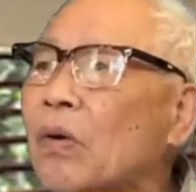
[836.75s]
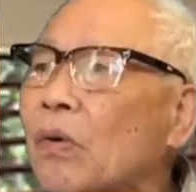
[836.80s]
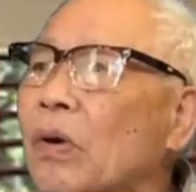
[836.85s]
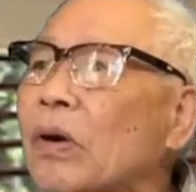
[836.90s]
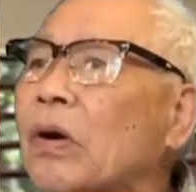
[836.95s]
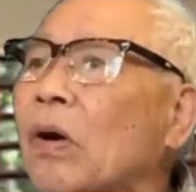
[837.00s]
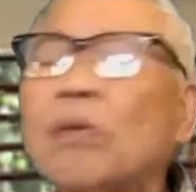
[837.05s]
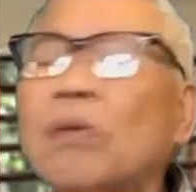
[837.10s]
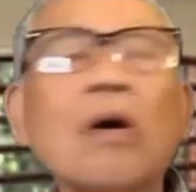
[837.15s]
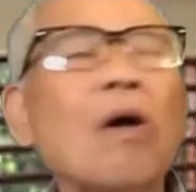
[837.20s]

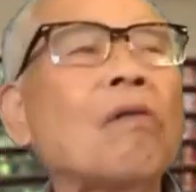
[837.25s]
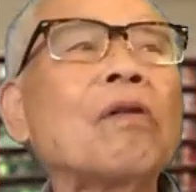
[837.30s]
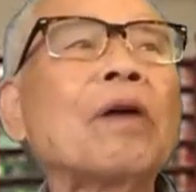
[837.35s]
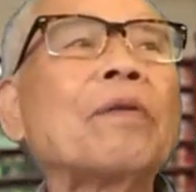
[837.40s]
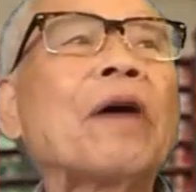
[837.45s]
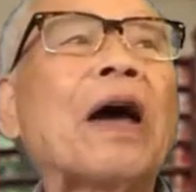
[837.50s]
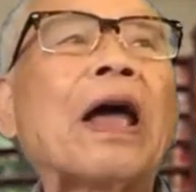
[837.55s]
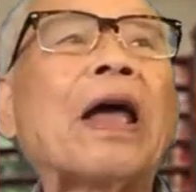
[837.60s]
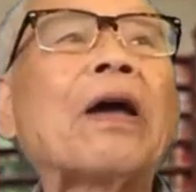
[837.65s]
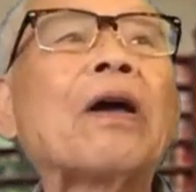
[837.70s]
Cuối cùng ông
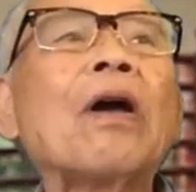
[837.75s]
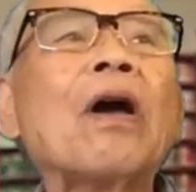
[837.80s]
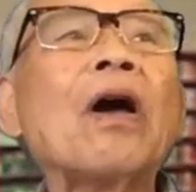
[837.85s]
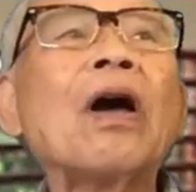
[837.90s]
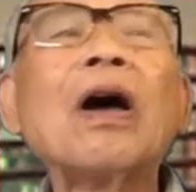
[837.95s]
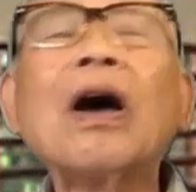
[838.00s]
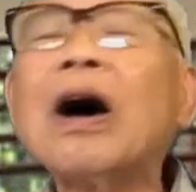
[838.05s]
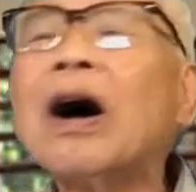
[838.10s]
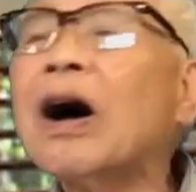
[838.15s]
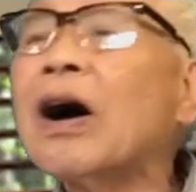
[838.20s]
ấy phải
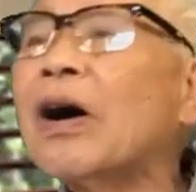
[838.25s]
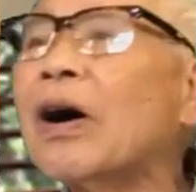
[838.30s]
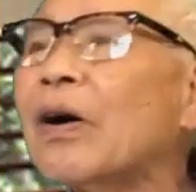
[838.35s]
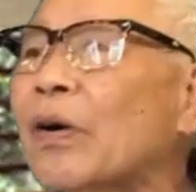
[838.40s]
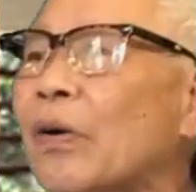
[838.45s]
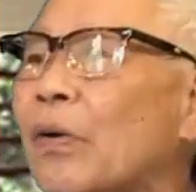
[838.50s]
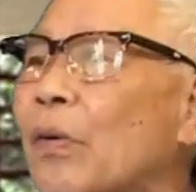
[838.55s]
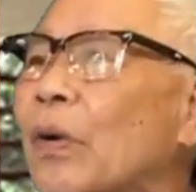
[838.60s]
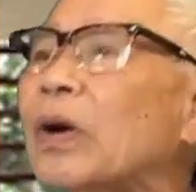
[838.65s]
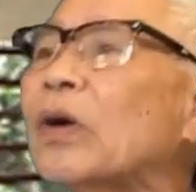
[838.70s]
uh,
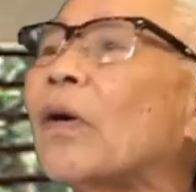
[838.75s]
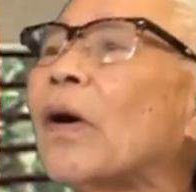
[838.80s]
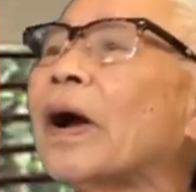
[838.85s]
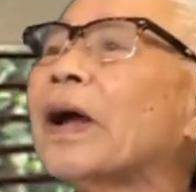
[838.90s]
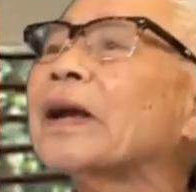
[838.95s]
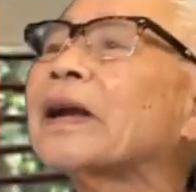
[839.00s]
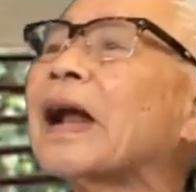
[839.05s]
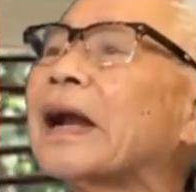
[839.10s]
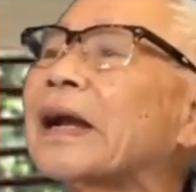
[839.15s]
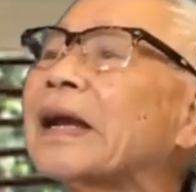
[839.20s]
cuốn
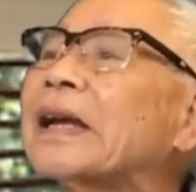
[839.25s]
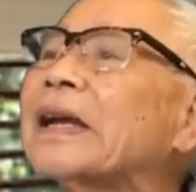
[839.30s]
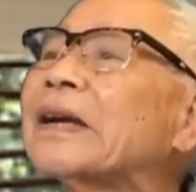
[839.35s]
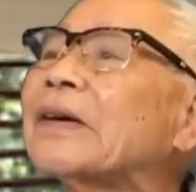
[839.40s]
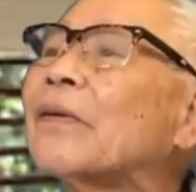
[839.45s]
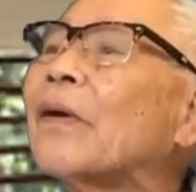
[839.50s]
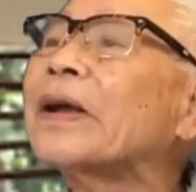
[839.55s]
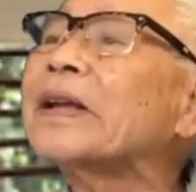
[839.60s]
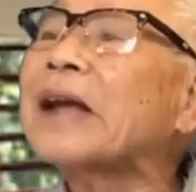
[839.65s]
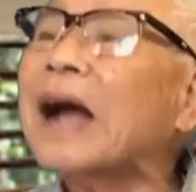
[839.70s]
gói ra đi
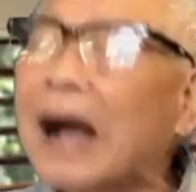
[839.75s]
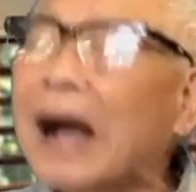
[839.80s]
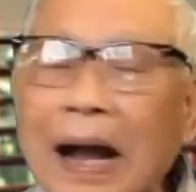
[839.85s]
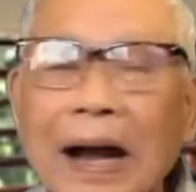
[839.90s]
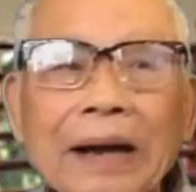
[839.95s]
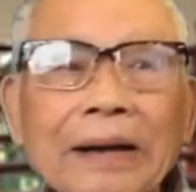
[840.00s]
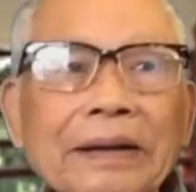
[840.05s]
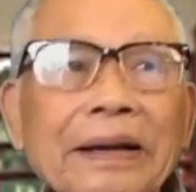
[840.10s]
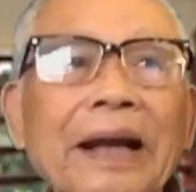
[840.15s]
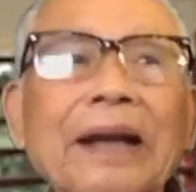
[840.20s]
khỏi nhà
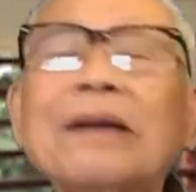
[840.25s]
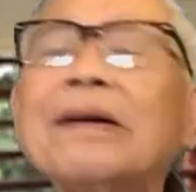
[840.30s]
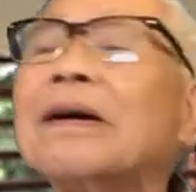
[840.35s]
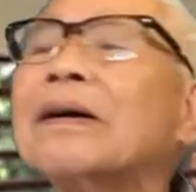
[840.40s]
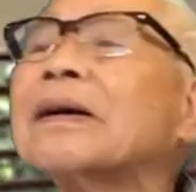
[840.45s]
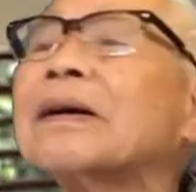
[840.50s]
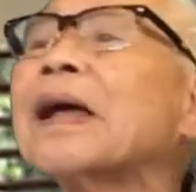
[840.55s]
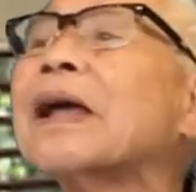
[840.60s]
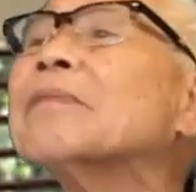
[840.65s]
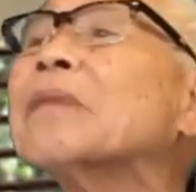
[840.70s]
để
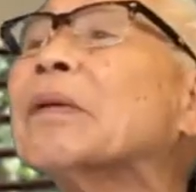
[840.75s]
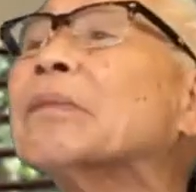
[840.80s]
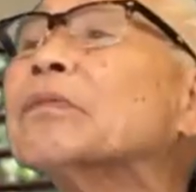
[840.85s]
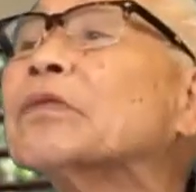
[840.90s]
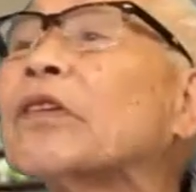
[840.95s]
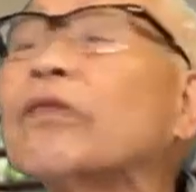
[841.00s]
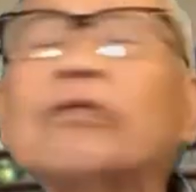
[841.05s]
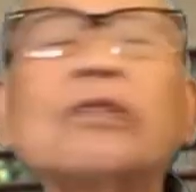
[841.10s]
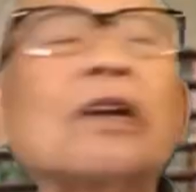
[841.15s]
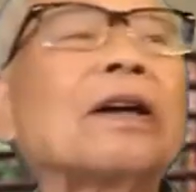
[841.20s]
được êm
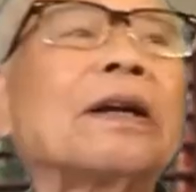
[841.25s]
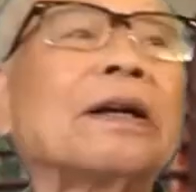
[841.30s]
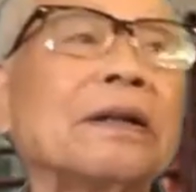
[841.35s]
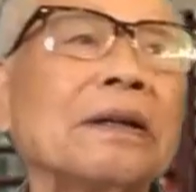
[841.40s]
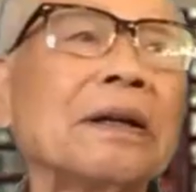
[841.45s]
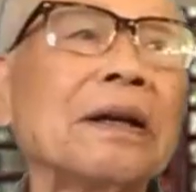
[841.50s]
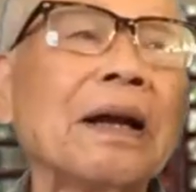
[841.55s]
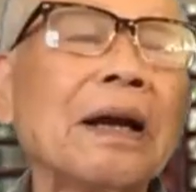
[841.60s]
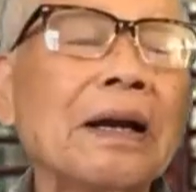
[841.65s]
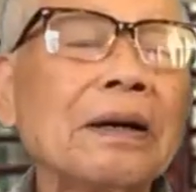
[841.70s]
ấm trong gia
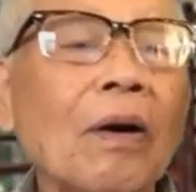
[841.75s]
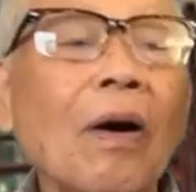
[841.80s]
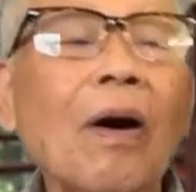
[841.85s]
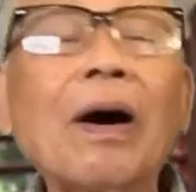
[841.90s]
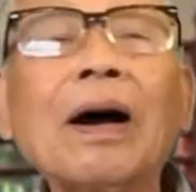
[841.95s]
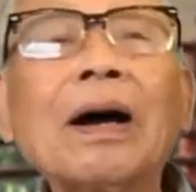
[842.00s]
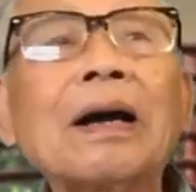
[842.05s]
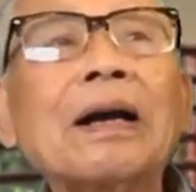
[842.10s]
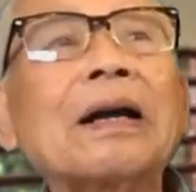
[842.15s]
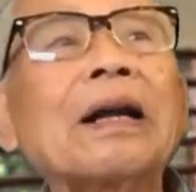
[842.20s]
đình.
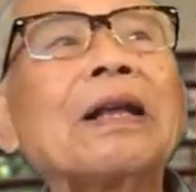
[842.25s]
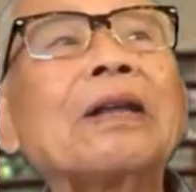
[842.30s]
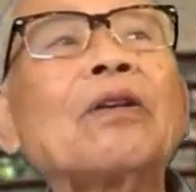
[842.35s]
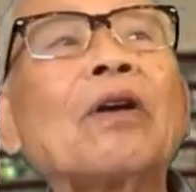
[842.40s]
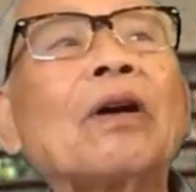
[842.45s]
Đó, cái